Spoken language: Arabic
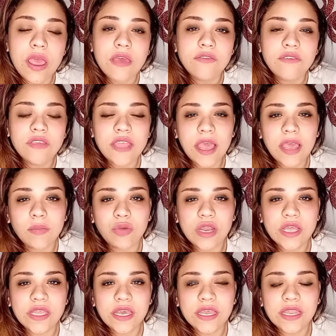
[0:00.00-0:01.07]
في
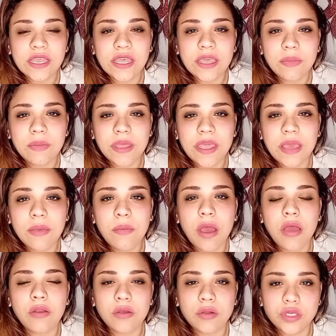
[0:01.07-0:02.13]
تعاملاتك الإيجابية مع
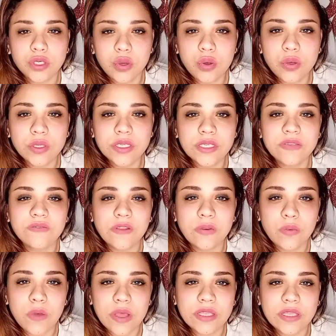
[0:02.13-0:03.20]
الأشخاص في
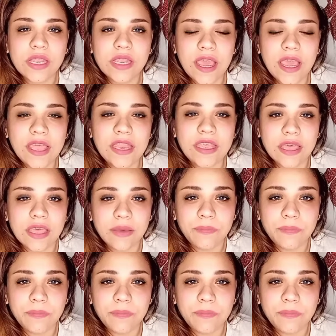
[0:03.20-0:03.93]
الوقت الحالي ده